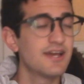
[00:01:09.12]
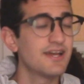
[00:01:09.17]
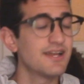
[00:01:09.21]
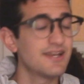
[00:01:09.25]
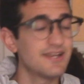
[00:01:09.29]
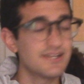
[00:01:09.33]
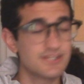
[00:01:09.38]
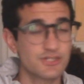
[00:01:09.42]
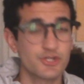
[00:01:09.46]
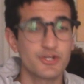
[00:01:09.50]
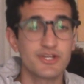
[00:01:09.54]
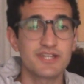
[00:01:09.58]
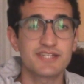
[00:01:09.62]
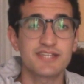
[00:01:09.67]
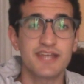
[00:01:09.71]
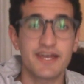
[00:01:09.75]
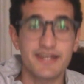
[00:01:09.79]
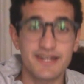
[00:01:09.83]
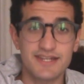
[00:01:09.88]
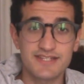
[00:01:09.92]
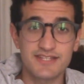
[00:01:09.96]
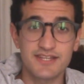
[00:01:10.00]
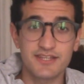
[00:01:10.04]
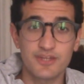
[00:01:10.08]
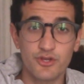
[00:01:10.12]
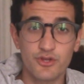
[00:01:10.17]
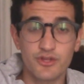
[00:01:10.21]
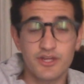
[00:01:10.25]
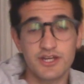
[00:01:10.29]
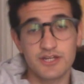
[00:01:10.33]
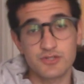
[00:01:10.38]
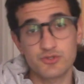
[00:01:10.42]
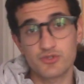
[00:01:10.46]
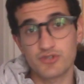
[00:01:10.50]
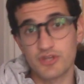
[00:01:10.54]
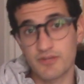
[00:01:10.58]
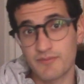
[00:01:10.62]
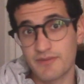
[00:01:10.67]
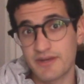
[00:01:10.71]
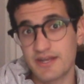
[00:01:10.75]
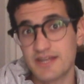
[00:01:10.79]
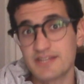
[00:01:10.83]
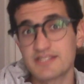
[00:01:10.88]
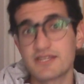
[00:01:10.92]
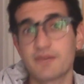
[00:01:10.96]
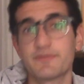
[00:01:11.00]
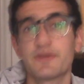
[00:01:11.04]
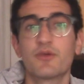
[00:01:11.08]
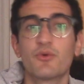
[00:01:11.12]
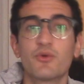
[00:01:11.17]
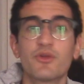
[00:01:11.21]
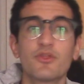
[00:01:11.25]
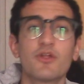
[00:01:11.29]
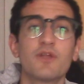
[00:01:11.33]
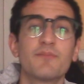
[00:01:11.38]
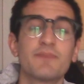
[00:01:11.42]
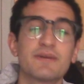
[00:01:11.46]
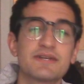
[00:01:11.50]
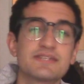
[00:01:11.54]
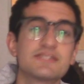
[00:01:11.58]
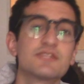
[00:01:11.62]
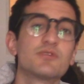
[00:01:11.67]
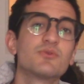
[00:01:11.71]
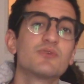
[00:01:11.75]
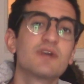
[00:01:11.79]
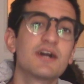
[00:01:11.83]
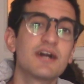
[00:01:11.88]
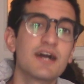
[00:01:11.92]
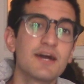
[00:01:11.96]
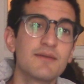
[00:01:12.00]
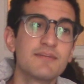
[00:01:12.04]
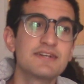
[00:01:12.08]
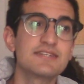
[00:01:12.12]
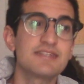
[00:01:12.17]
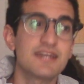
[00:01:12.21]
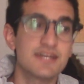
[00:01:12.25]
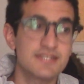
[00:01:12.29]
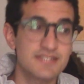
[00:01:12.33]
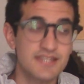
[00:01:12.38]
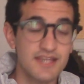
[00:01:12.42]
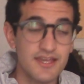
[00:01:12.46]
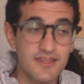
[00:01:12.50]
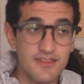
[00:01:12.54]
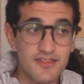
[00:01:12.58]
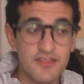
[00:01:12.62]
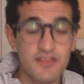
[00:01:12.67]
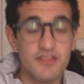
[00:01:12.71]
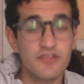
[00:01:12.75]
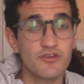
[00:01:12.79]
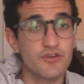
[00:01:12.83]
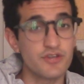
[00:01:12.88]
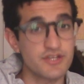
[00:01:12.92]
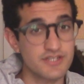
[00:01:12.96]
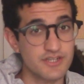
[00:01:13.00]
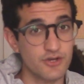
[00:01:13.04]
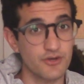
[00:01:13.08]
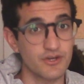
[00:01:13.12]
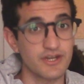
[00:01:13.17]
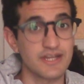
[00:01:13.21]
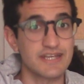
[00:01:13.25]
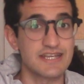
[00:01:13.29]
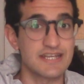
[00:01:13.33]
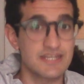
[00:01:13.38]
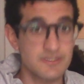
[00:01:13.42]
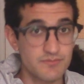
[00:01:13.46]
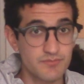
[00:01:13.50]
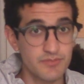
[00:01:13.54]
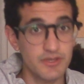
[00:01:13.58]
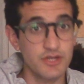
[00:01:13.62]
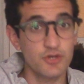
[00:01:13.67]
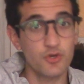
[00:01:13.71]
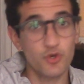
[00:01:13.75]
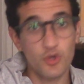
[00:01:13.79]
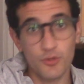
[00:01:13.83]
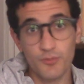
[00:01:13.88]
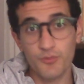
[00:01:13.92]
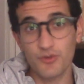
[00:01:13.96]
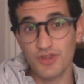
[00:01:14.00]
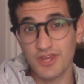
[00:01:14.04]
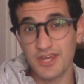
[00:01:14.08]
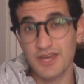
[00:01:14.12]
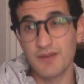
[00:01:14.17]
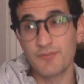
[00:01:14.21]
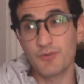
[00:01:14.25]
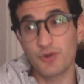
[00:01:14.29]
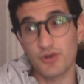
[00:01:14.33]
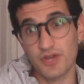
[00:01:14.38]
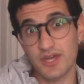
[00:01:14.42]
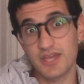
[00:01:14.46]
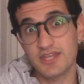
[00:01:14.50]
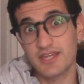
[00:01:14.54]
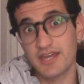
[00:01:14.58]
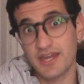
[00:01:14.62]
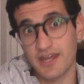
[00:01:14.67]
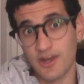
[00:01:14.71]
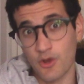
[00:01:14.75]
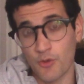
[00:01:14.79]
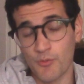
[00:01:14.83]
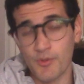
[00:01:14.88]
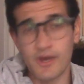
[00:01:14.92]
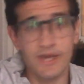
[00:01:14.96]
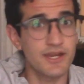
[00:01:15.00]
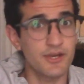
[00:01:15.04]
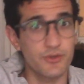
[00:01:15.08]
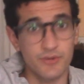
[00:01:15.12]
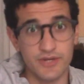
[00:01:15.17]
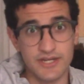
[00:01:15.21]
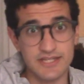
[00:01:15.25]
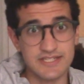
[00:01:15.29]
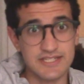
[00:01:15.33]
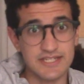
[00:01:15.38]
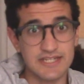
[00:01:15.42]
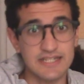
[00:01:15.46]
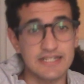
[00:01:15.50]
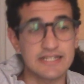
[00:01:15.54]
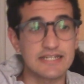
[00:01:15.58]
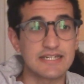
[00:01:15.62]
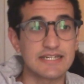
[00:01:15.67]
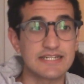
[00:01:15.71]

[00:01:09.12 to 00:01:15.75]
La historia es que Ariel se enteró de que sus hermanas habían huido al país de nunca jamás, así que decidió irse con ellas. Pero no podía porque ella era humana, no era sirena.